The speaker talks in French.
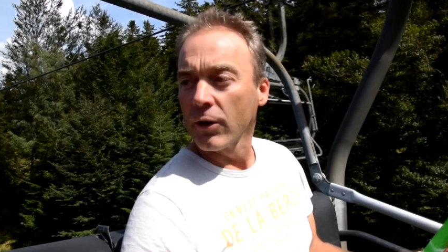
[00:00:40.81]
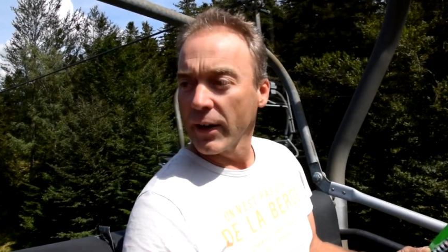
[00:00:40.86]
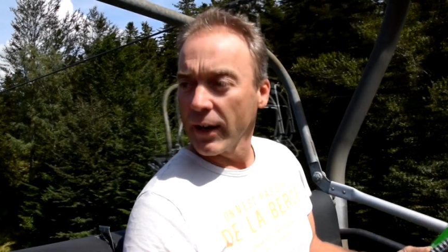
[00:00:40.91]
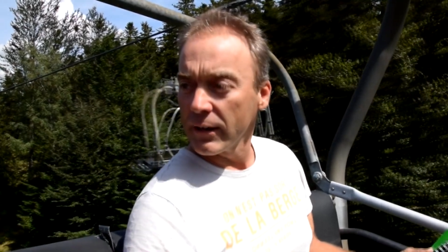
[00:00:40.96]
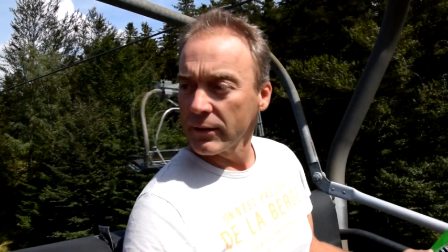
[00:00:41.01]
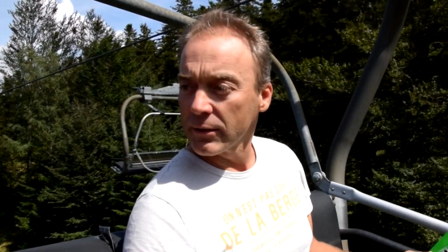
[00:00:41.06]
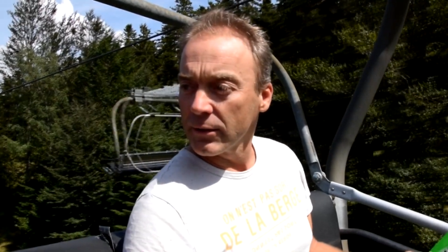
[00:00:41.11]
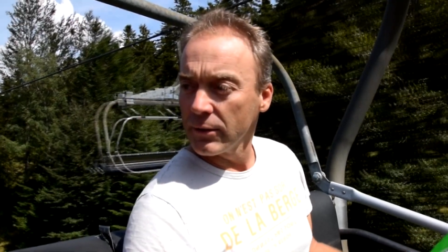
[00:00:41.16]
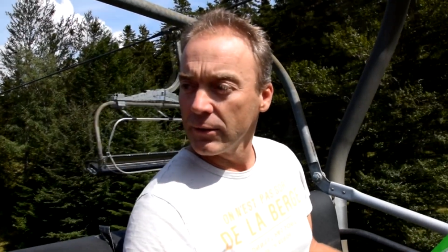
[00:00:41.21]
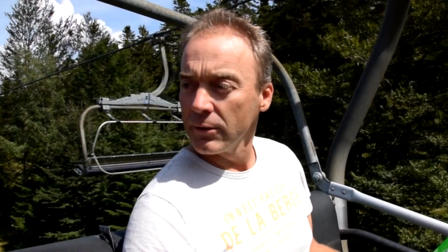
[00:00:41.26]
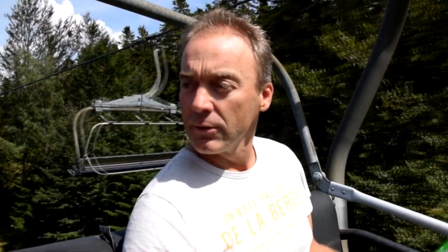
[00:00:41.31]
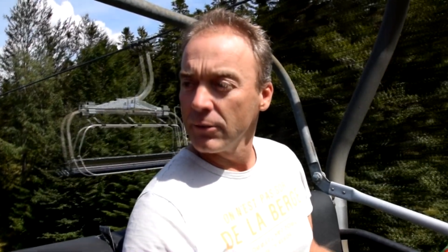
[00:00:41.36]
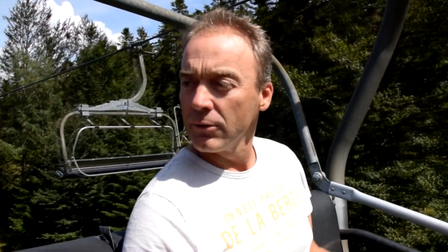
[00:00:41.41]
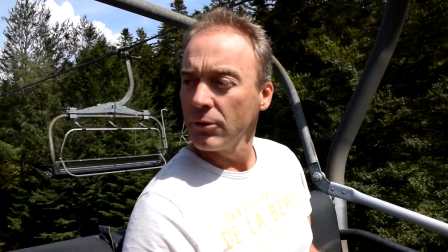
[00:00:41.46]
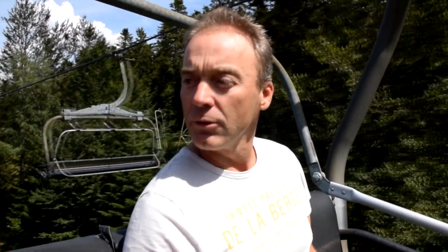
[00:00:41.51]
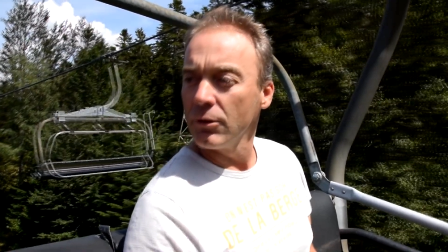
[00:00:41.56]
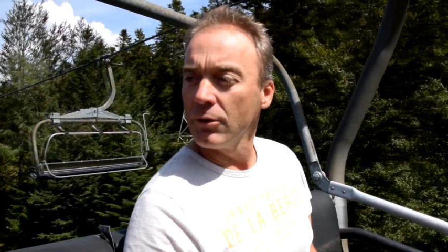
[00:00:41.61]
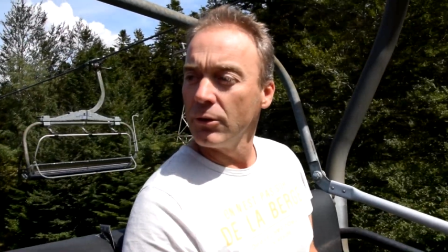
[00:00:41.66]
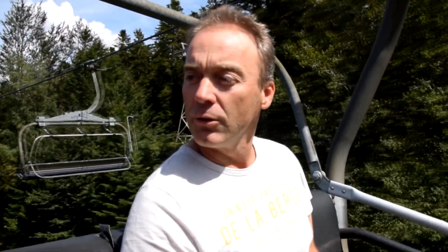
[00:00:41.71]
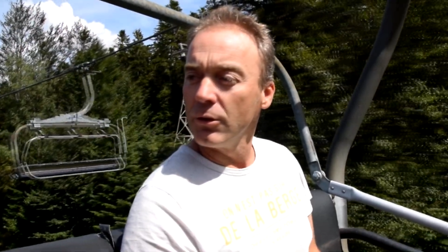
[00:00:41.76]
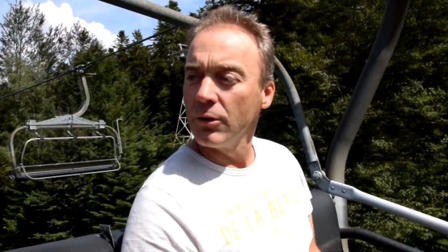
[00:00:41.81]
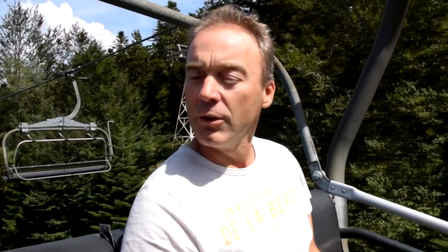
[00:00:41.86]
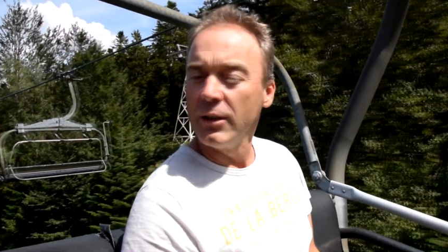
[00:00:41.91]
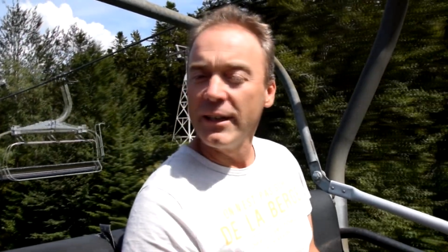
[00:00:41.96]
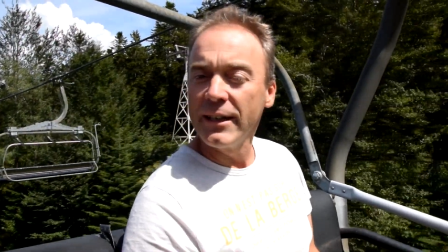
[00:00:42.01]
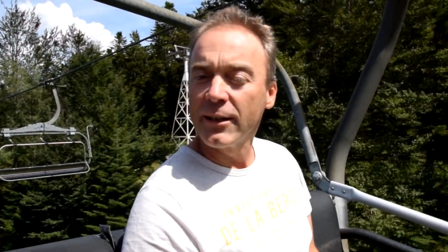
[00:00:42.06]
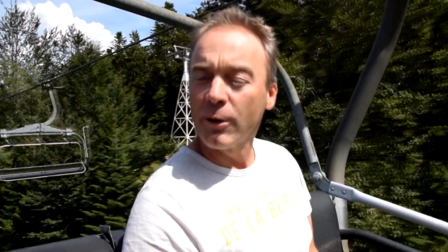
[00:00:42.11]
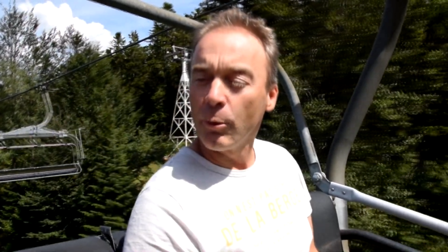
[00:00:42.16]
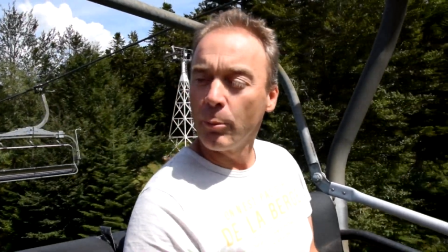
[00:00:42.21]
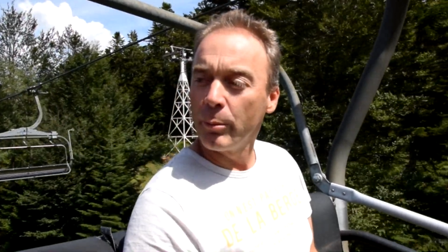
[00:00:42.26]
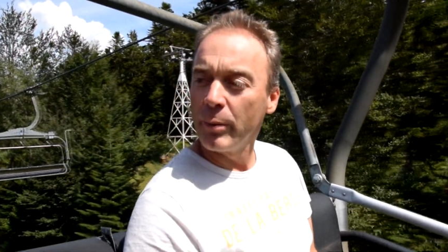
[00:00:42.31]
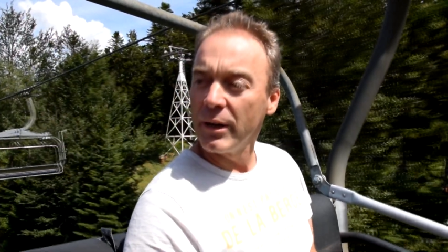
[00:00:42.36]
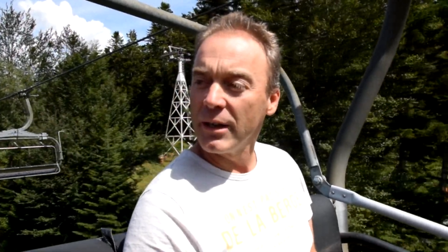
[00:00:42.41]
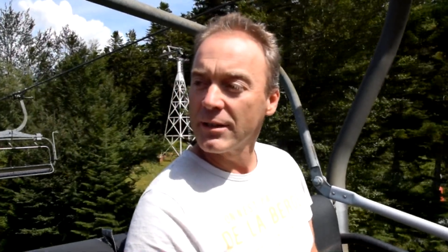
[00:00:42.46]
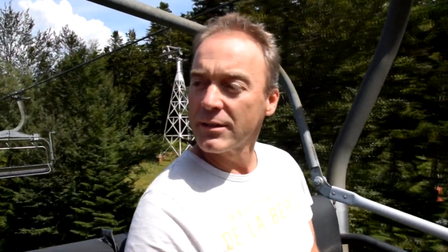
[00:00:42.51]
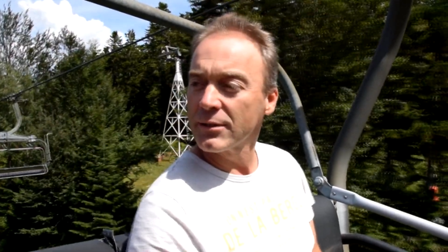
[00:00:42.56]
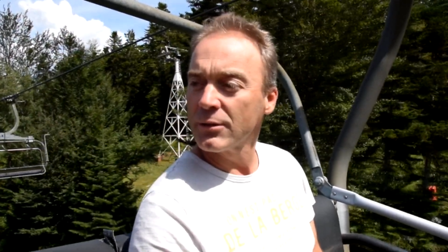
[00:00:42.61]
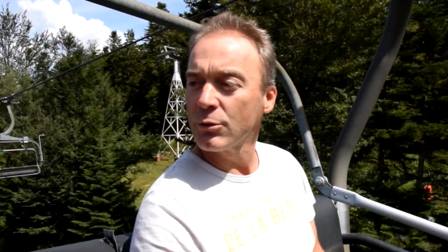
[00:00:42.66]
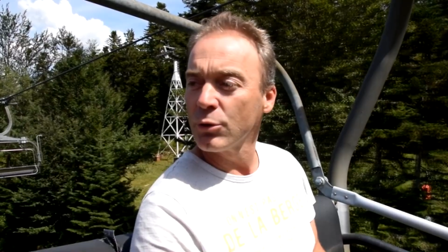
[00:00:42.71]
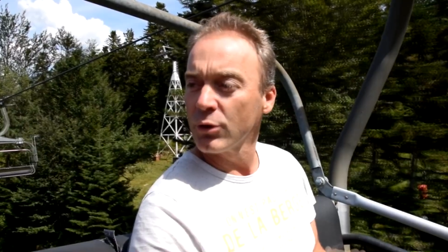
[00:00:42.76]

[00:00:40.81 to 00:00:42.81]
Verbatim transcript: quatre ans, les Campels